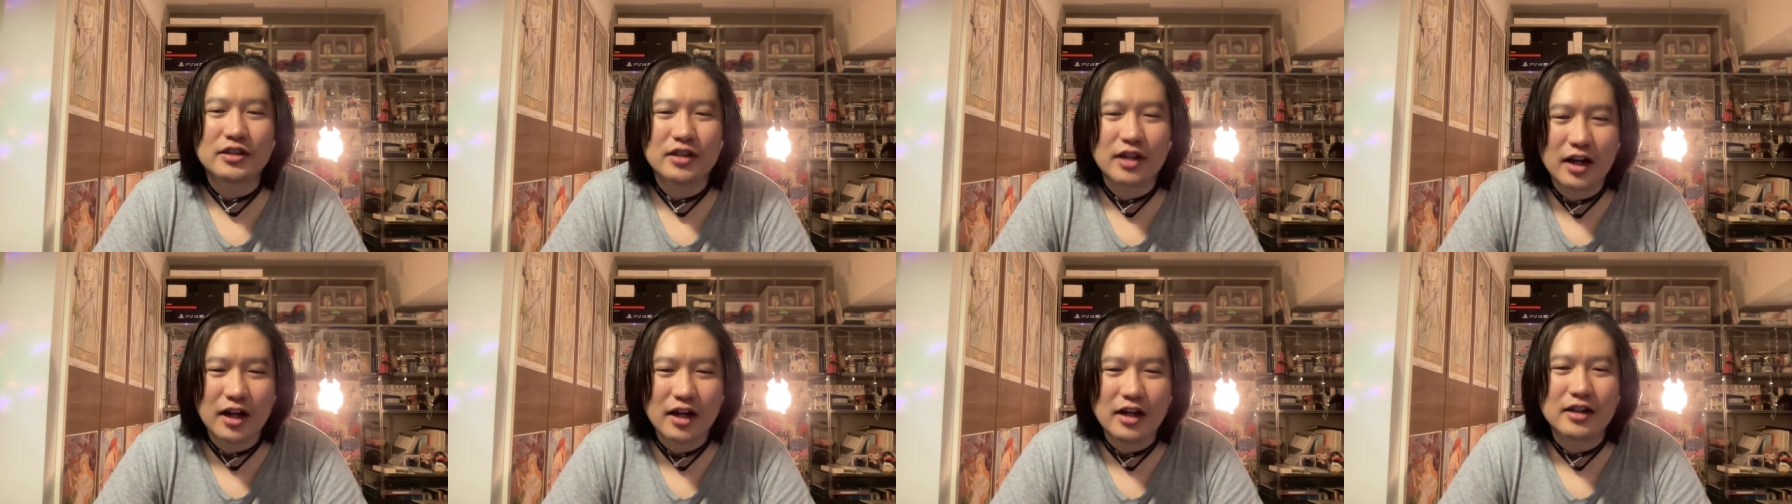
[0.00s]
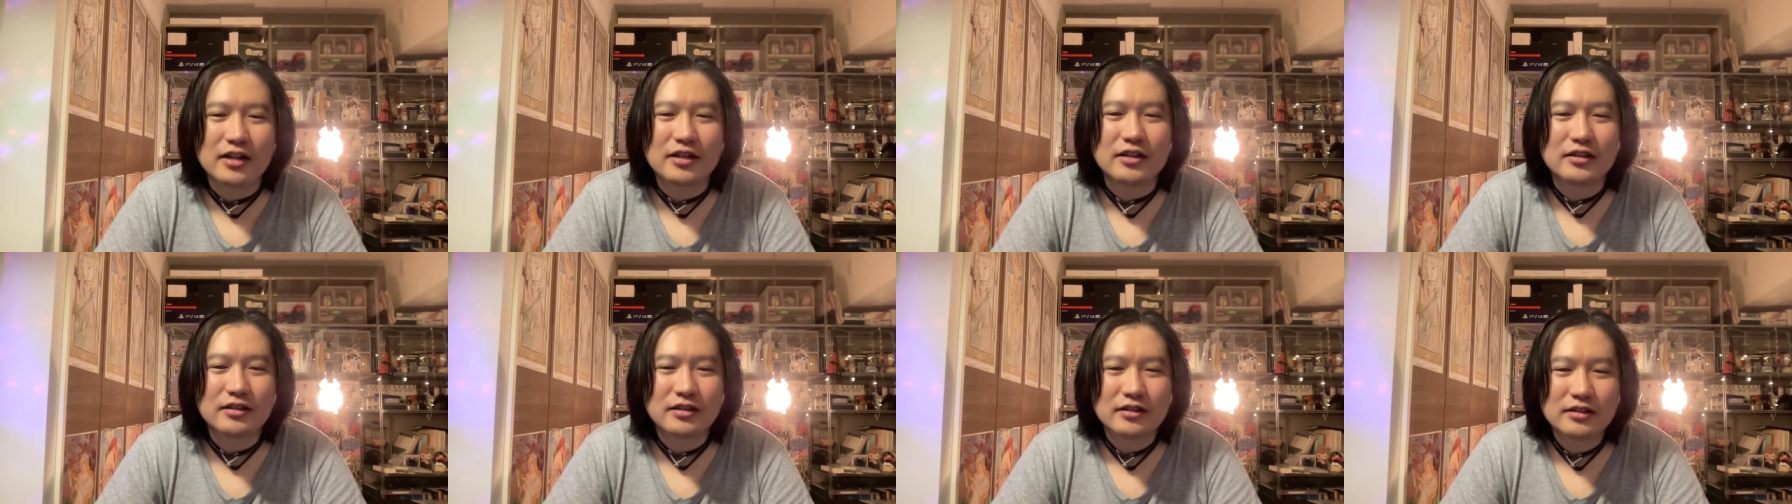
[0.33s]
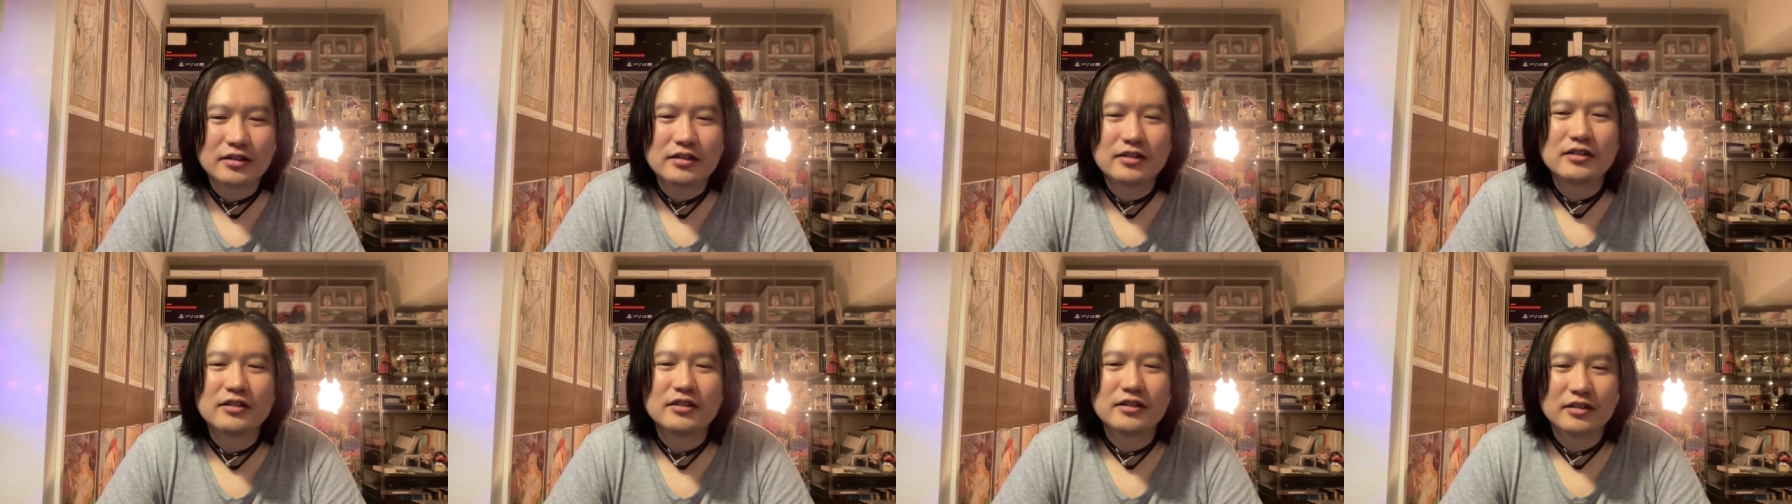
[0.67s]
は
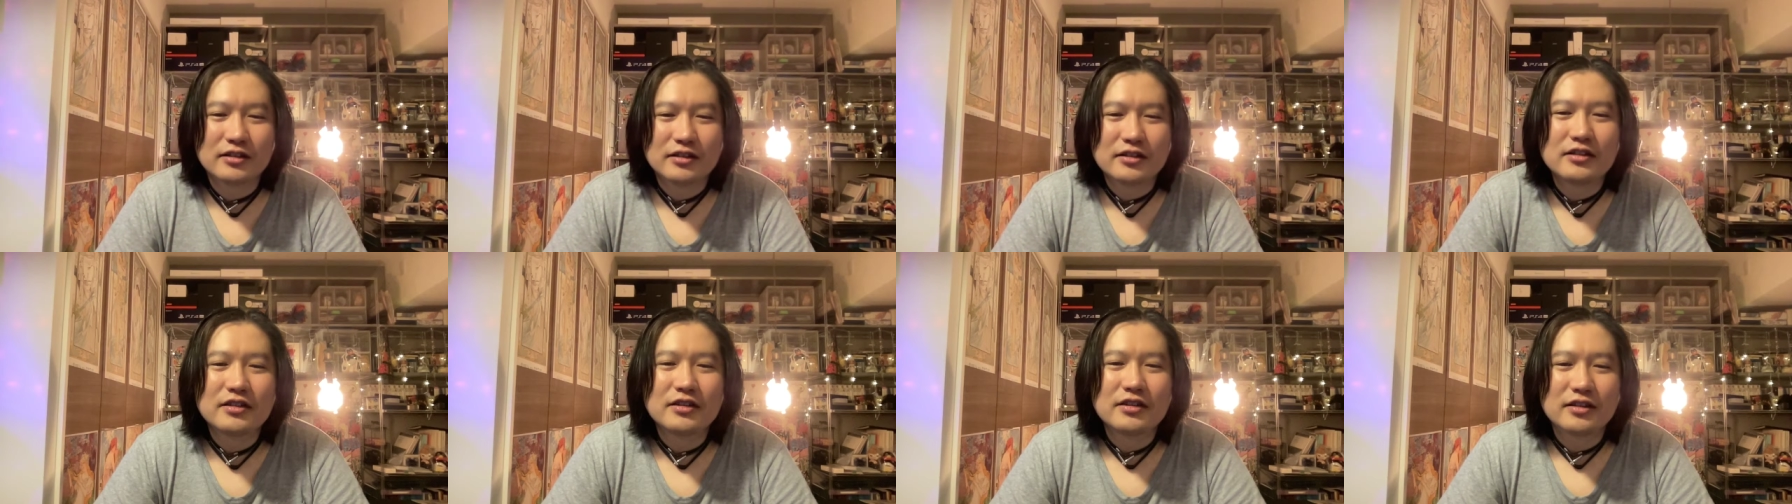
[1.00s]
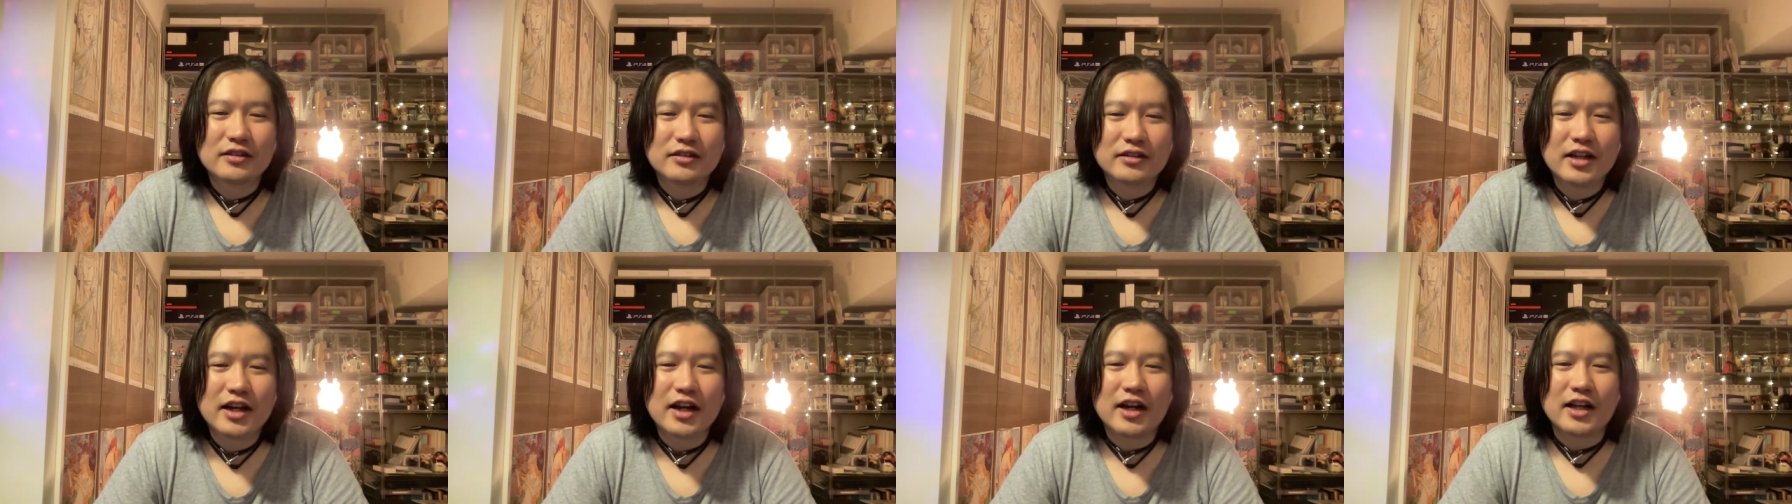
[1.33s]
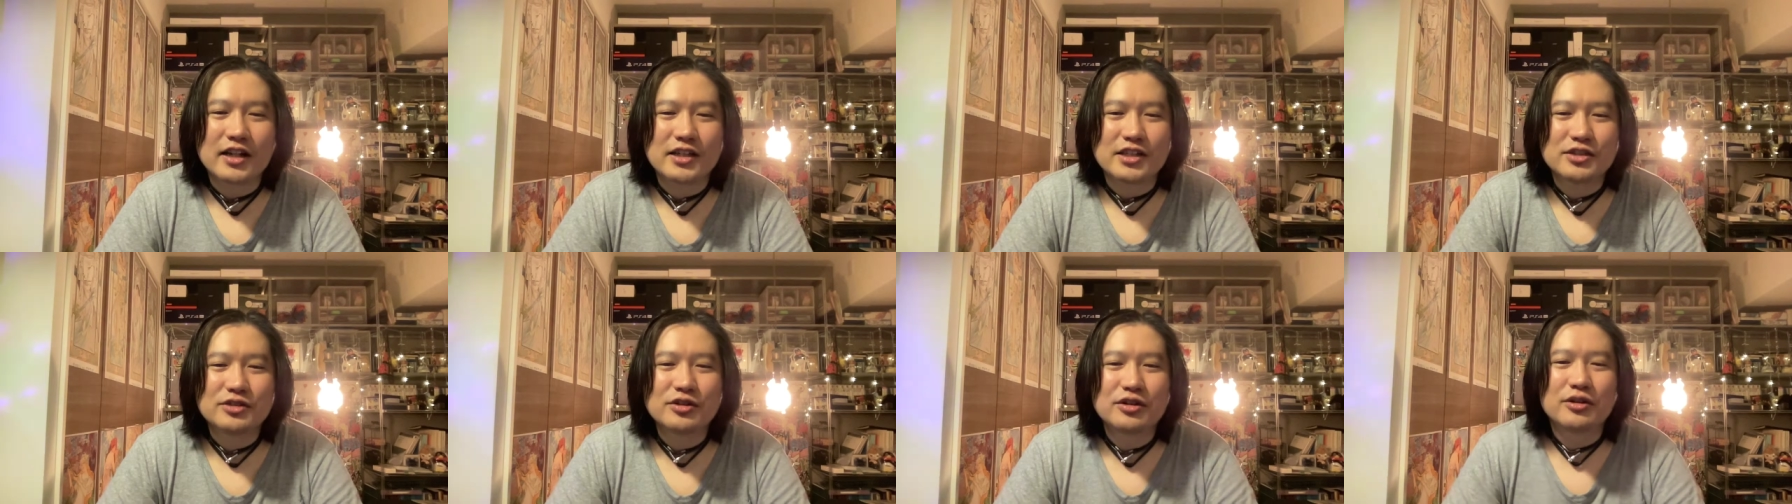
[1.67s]
いなんか
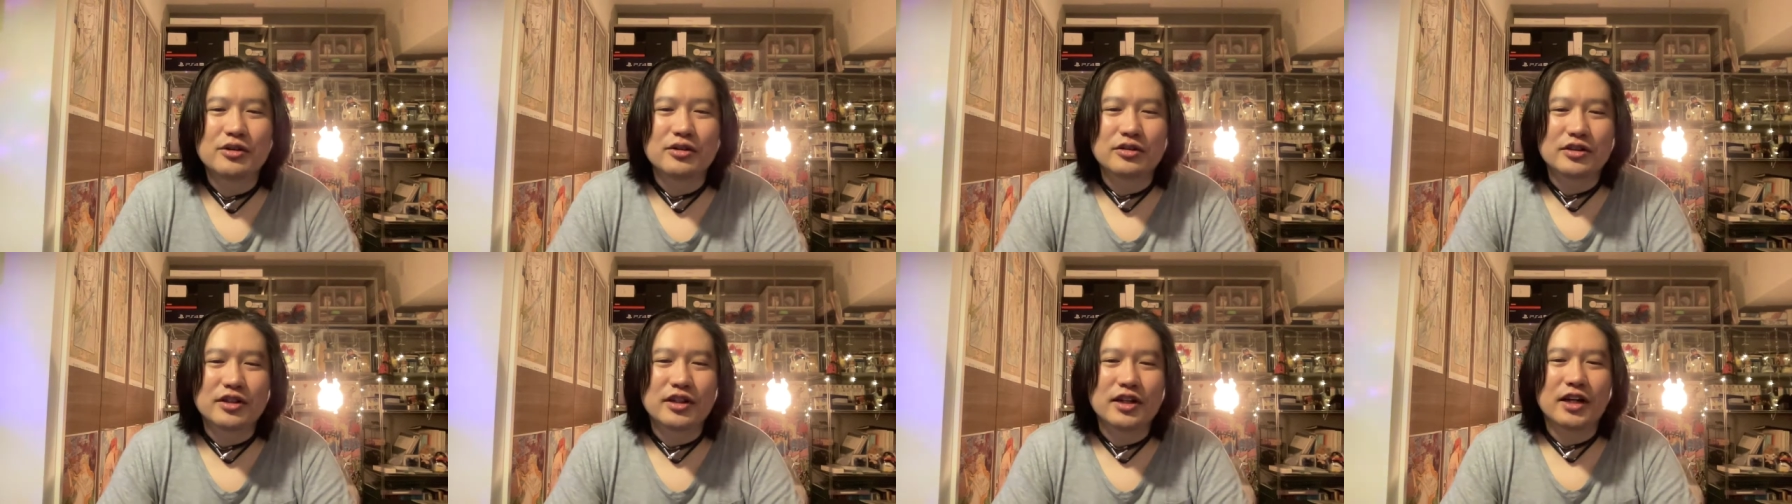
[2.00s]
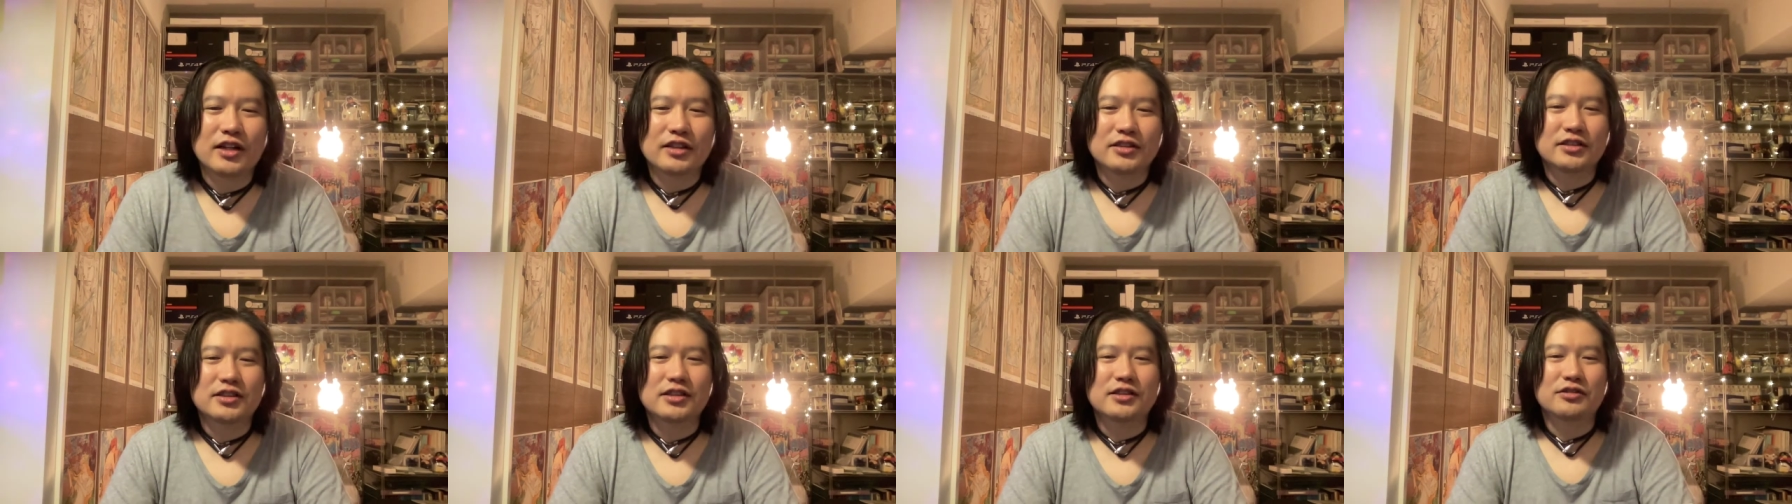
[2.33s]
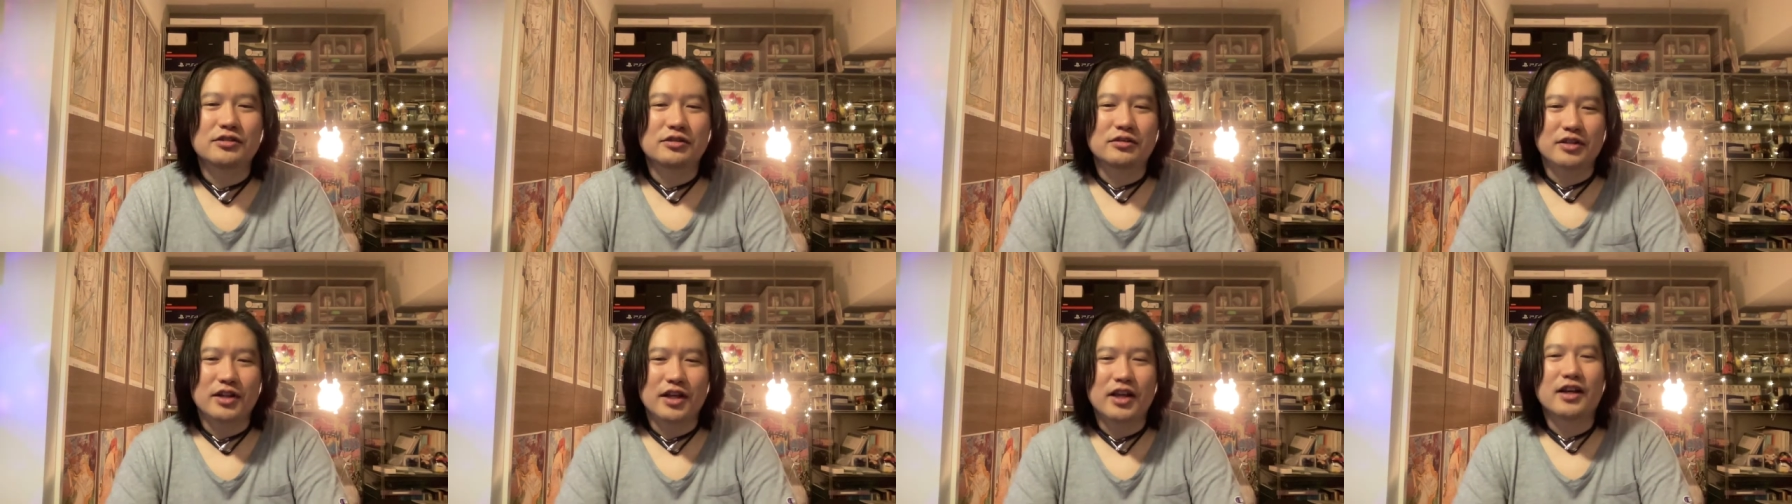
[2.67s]
しろよって感じです
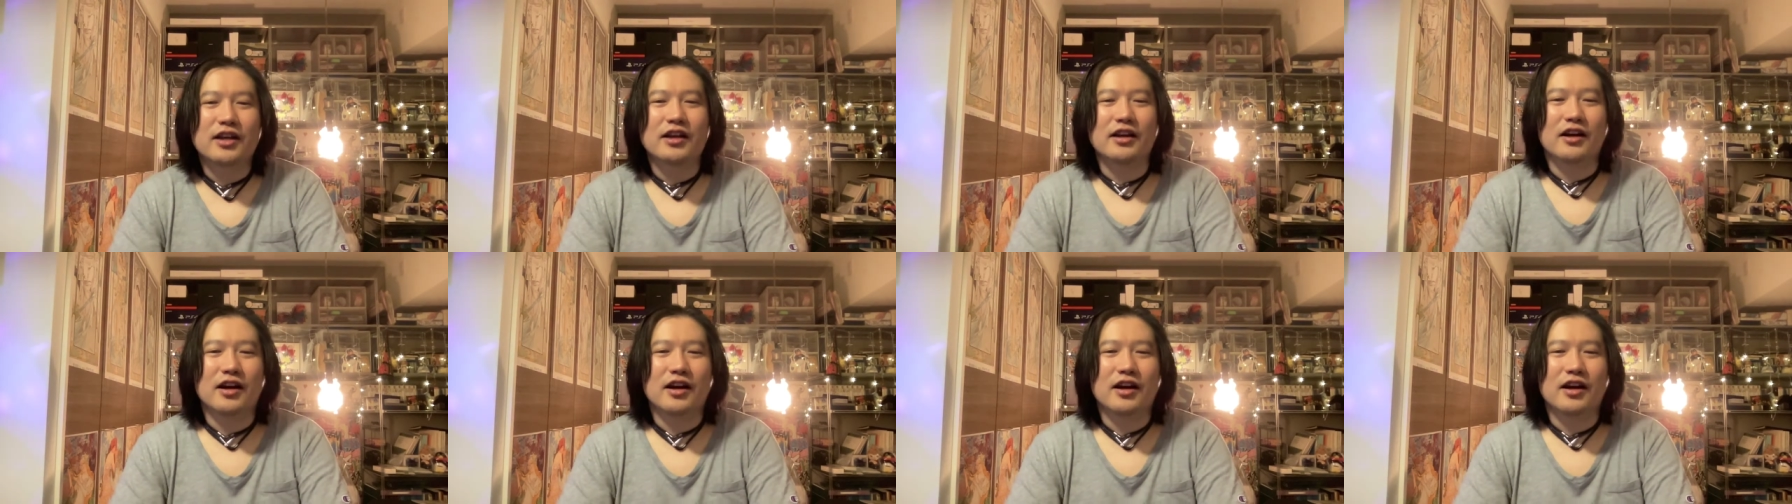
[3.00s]
よね